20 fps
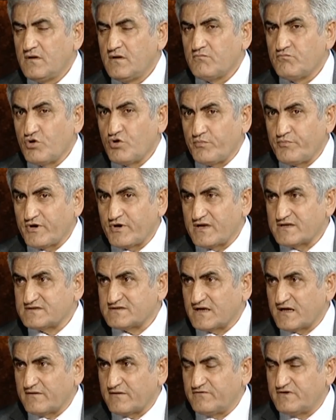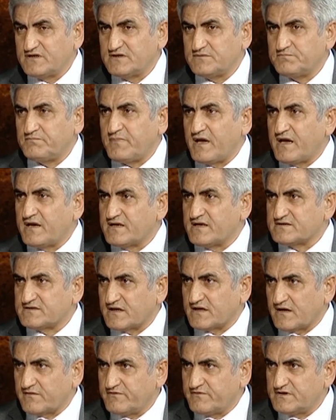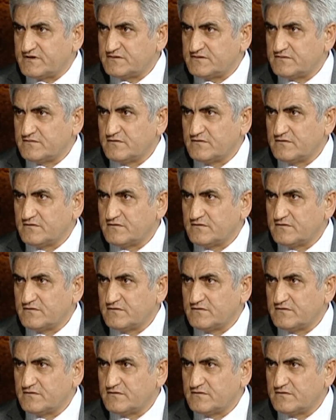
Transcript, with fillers: Böbreğe zarar verir, beyine zarar verir.